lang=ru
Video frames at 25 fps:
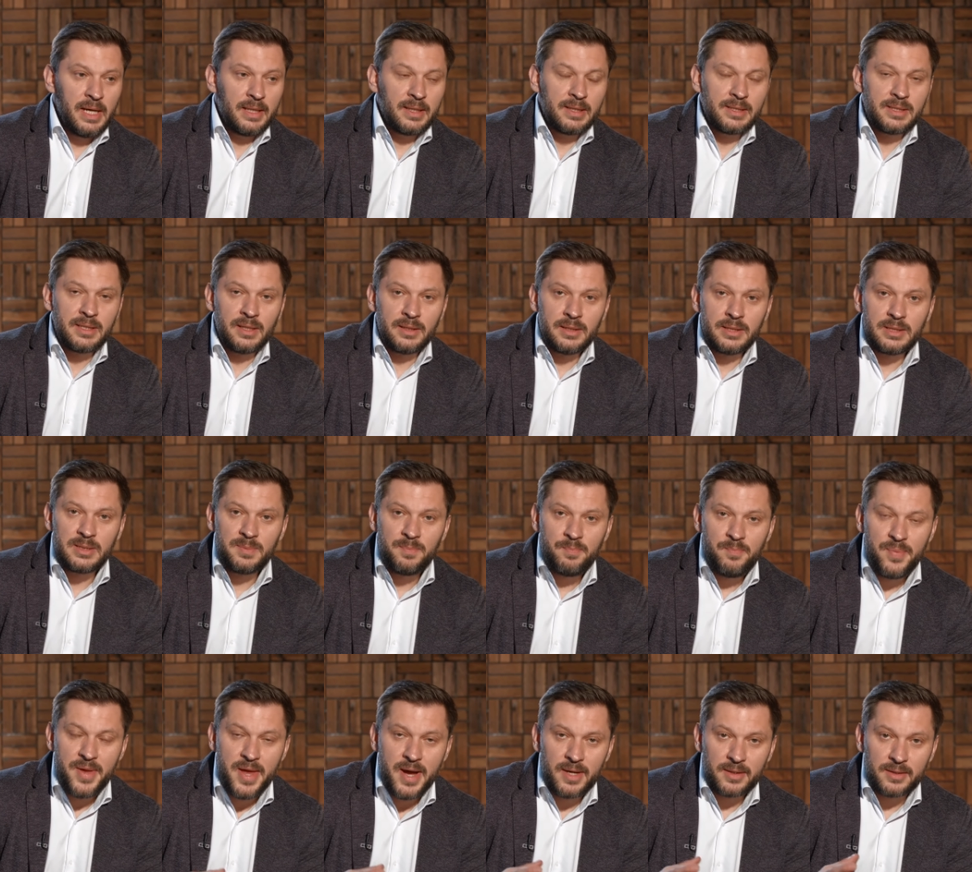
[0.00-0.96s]
Это целый
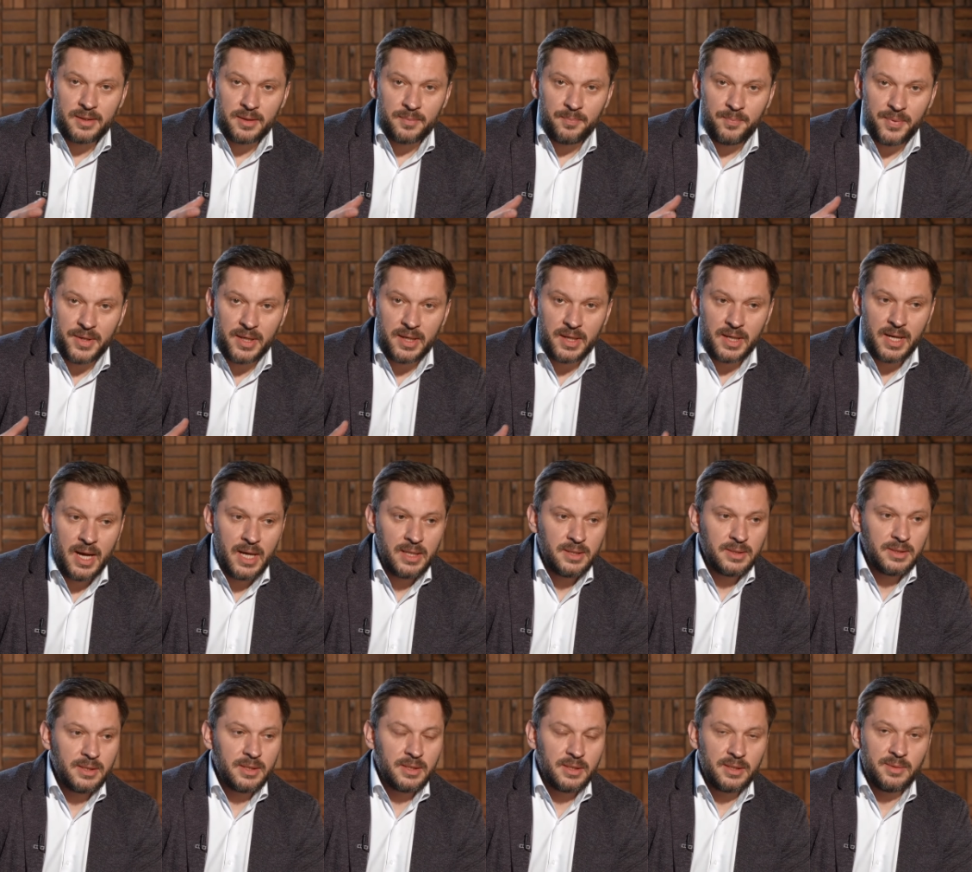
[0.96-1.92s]
спектр
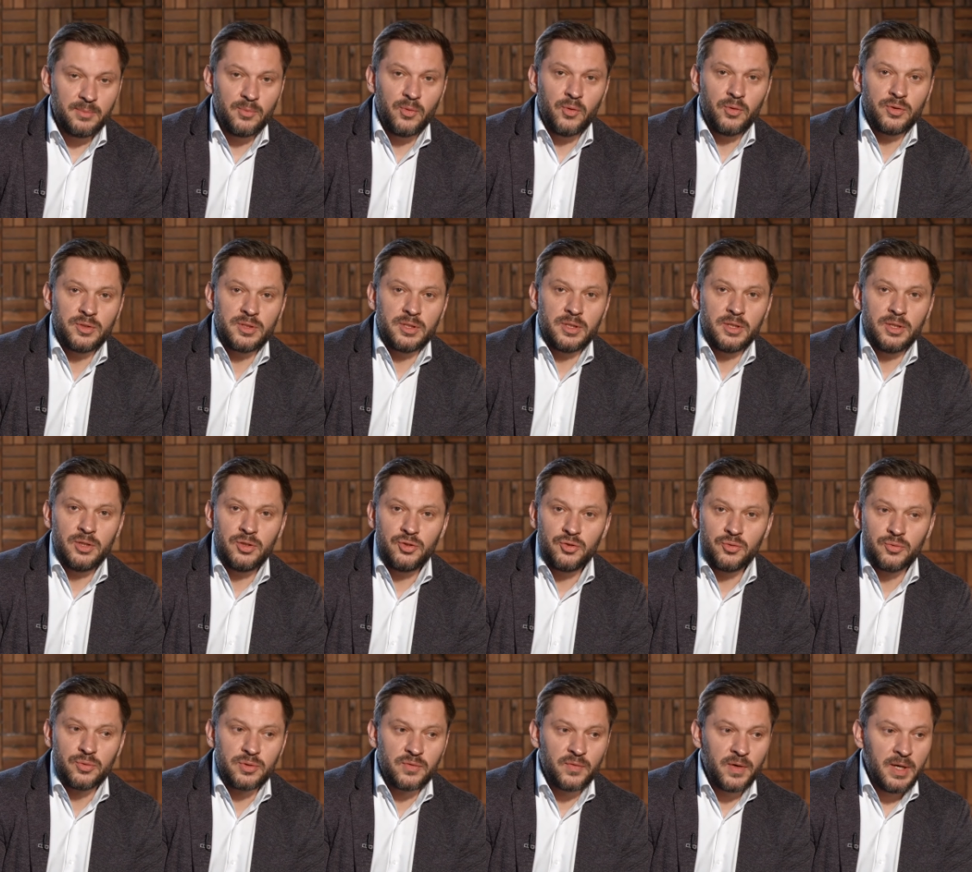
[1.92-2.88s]
прекрасных эмоций и
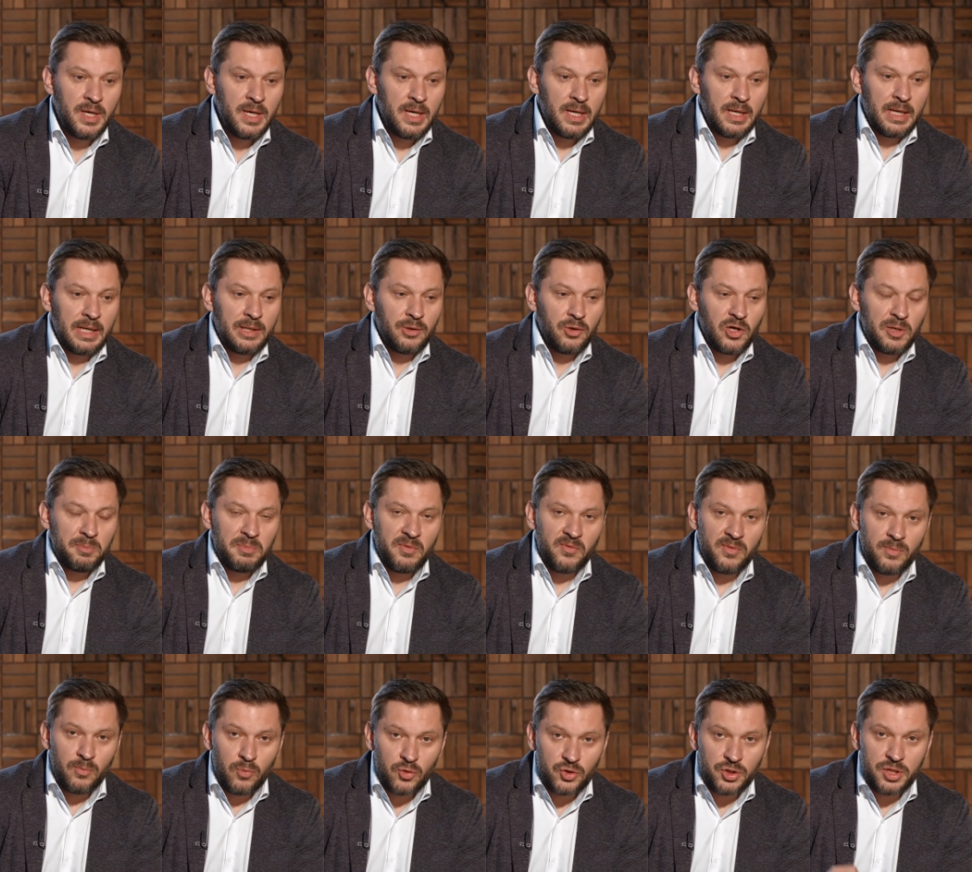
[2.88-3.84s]
чувств, которыми
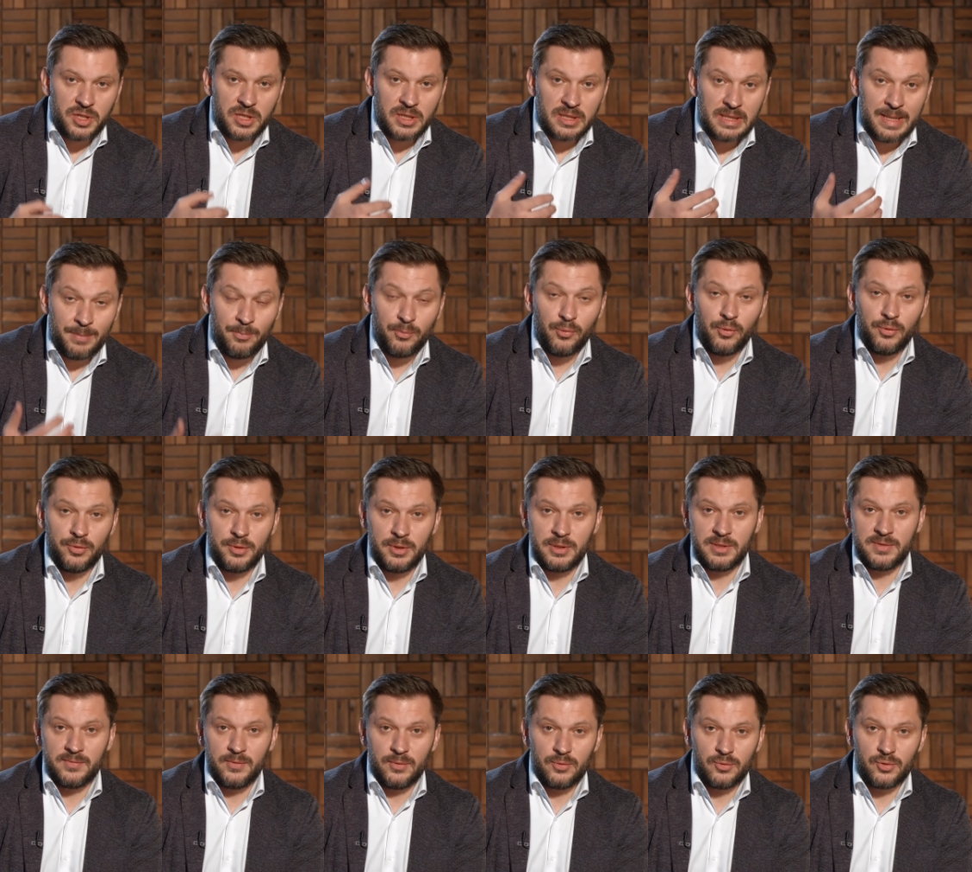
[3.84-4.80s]
вы можете
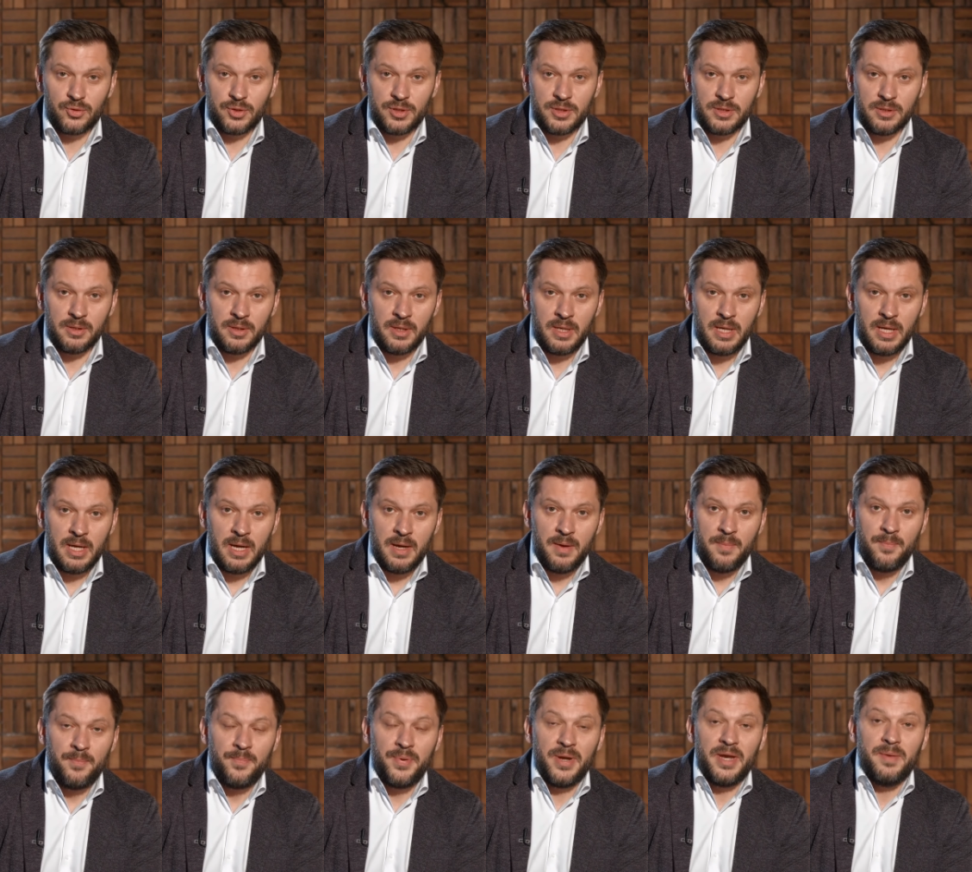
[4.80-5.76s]
наполнить свою жизнь,
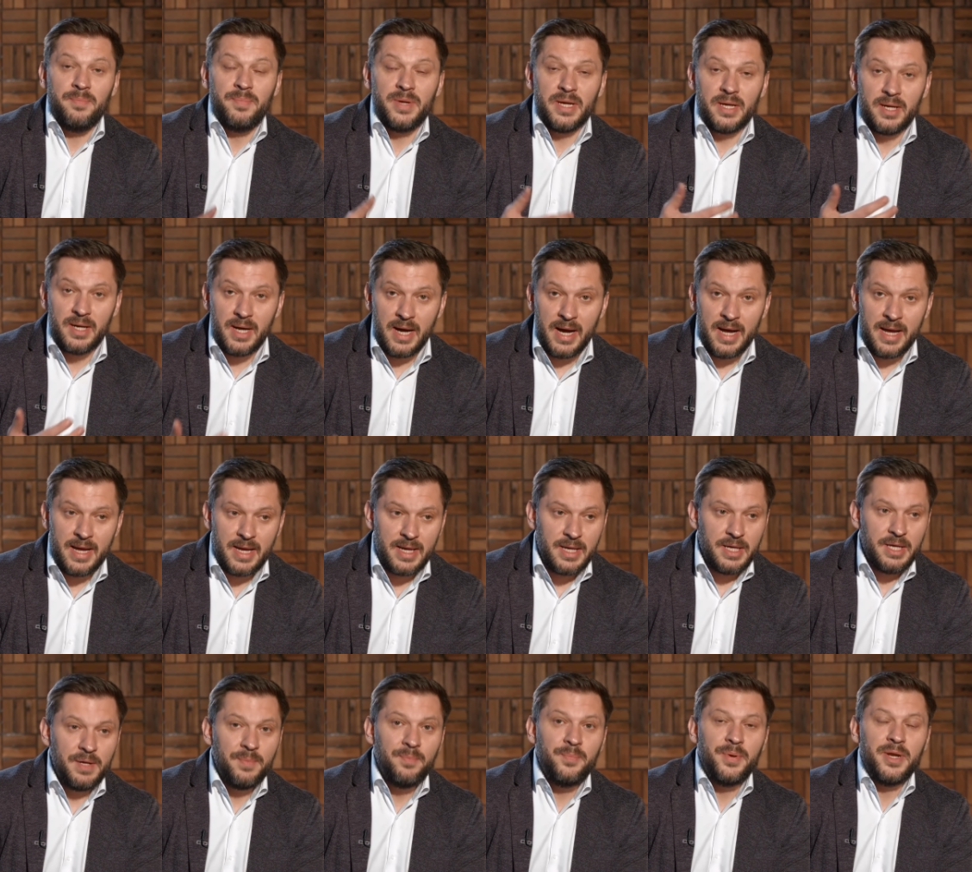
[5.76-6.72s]
прибегая
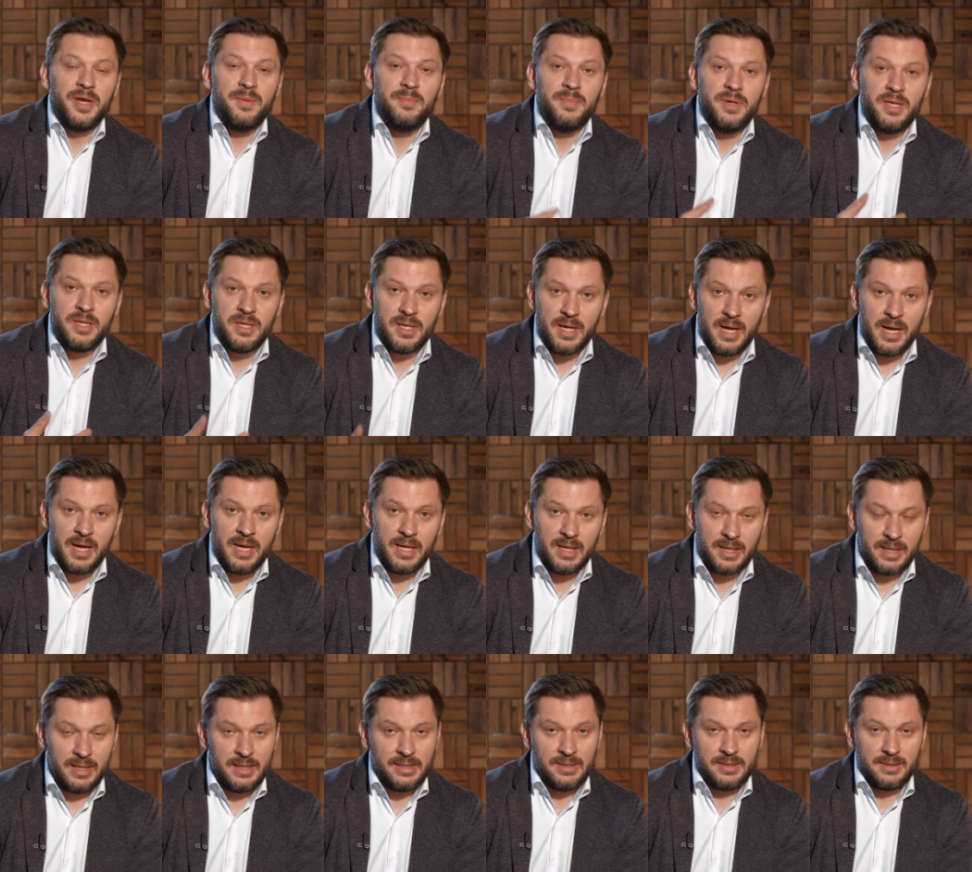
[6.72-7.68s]
и применяя
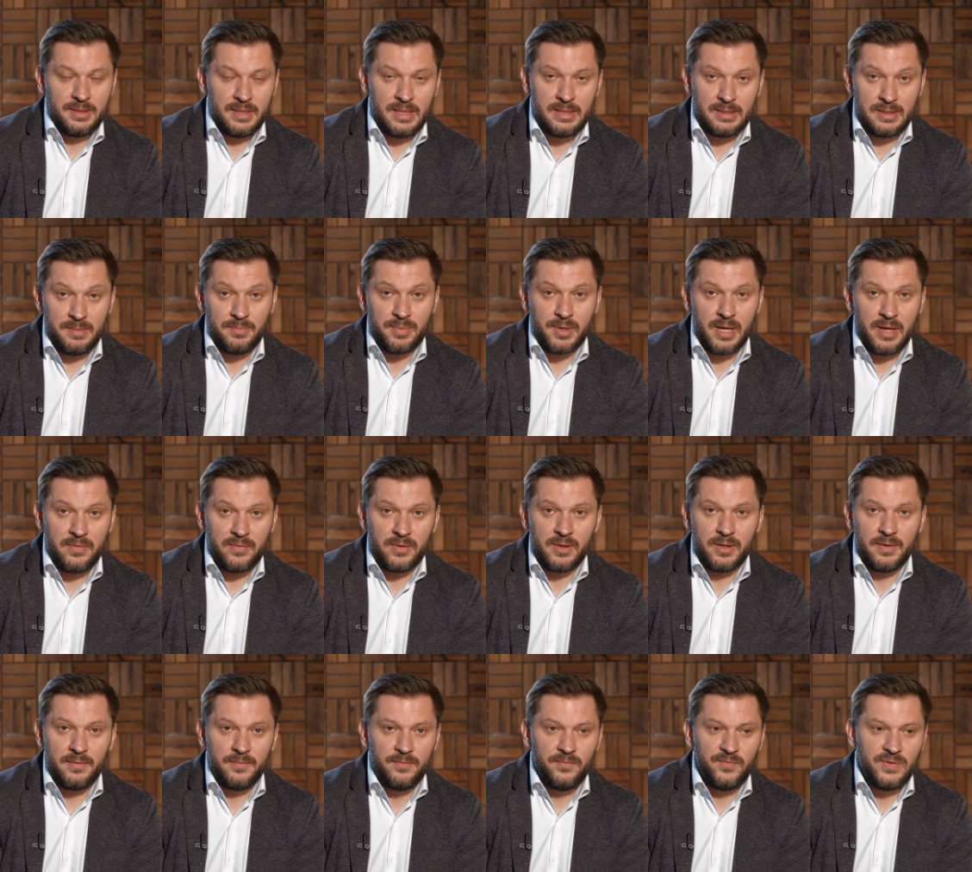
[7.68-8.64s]
к эти, эти
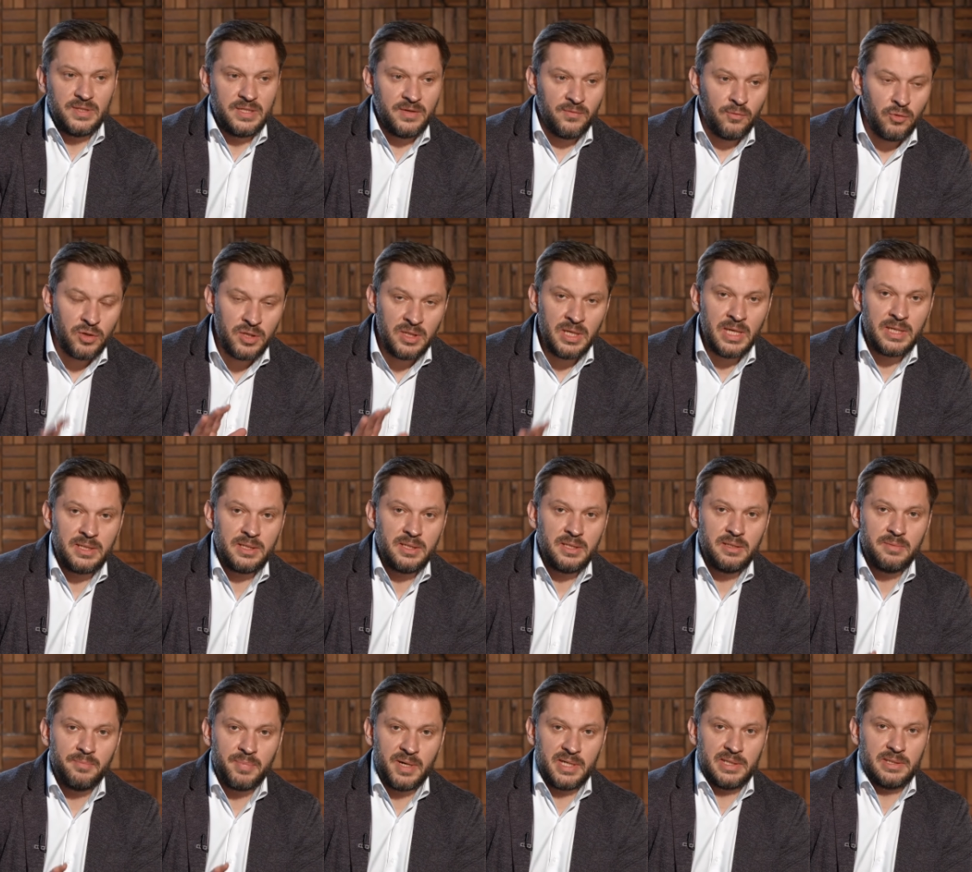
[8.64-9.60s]
правила. Всего
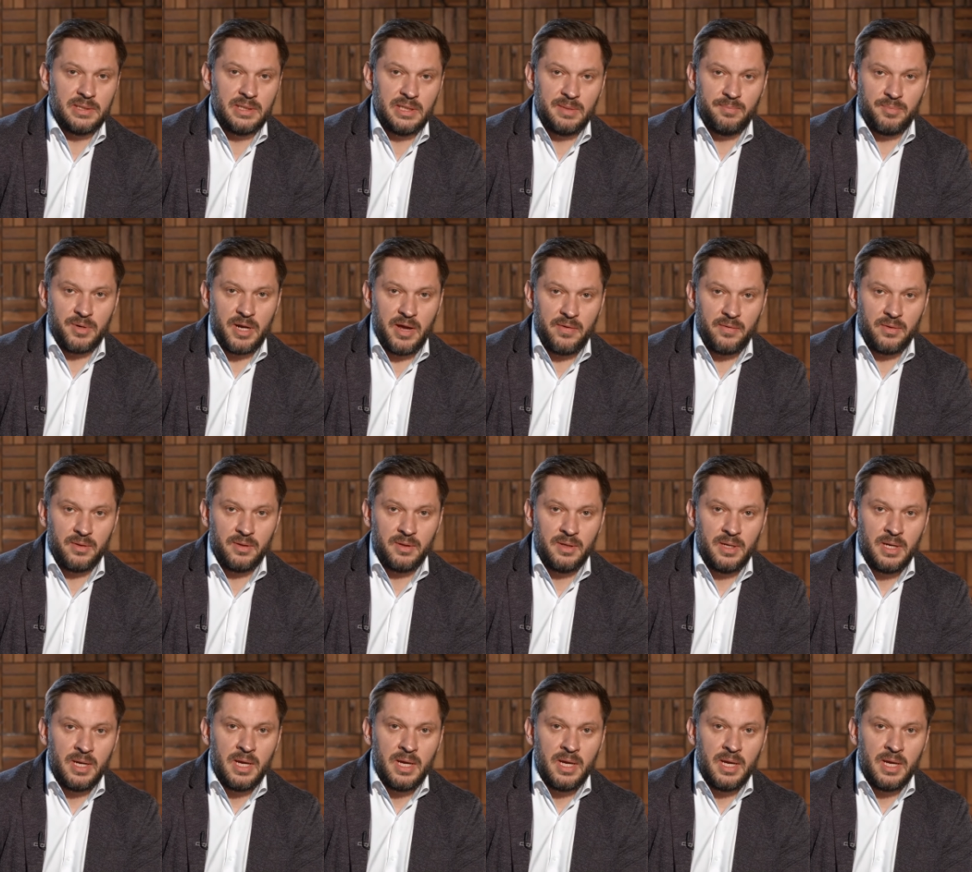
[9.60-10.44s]
10 простых правил.